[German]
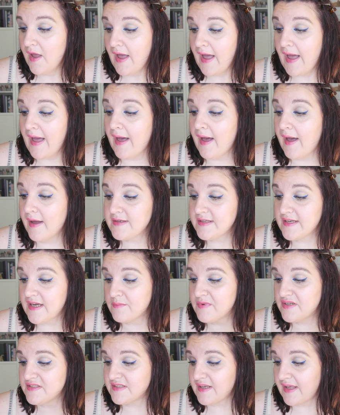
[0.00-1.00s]
Ah, die kann
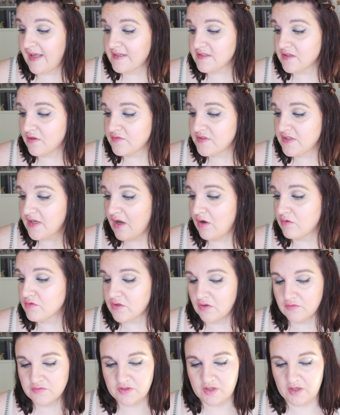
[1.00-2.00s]
man direkt auf die Haut
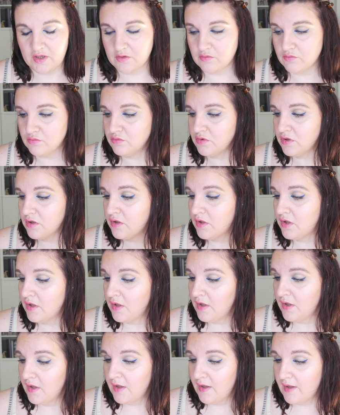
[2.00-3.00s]
auftragen. Huch.
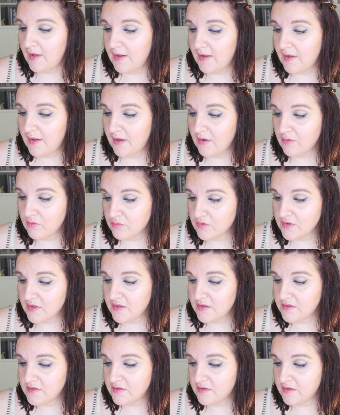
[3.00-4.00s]
Äh,
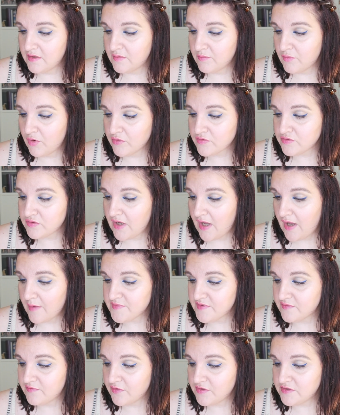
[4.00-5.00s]
oder in äh, morgens und
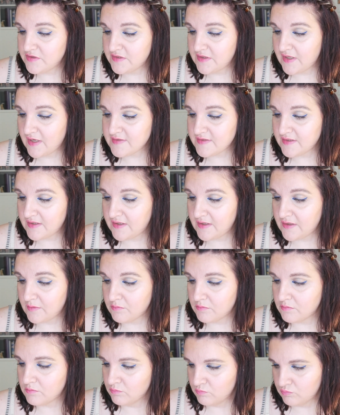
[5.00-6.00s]
abends eine
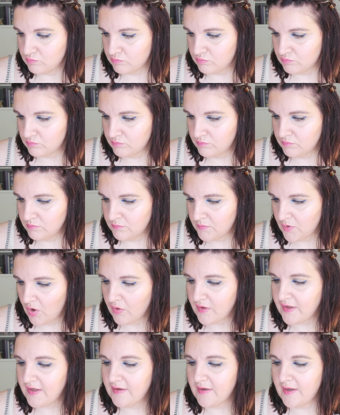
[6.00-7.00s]
Feuchtigkeitscreme. Mhm.
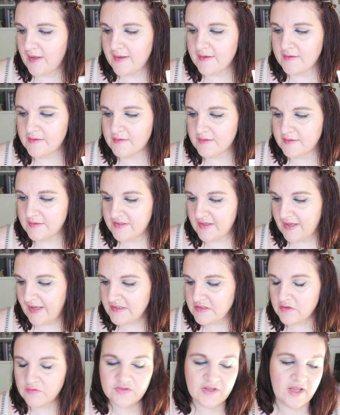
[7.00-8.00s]
Okay, äh,
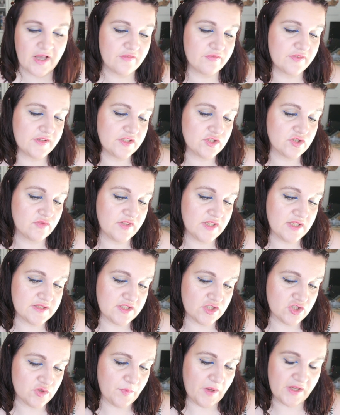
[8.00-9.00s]
direkt auftragen finde ich schon wieder
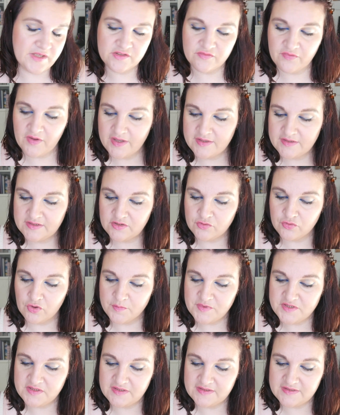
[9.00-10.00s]
sehr spannend, weil die
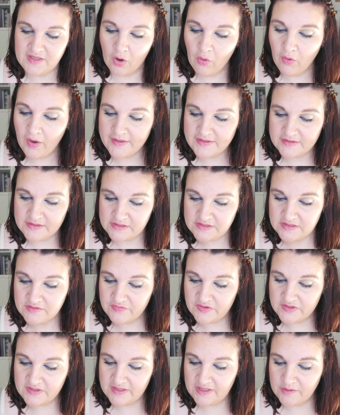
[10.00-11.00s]
Drops, die es auch alternativ
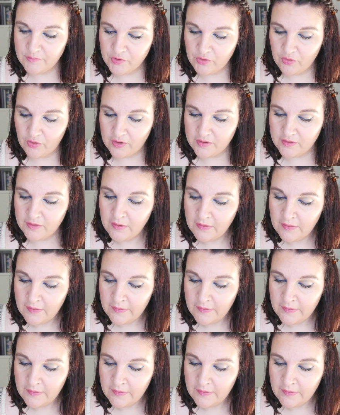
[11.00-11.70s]
hätte geben können,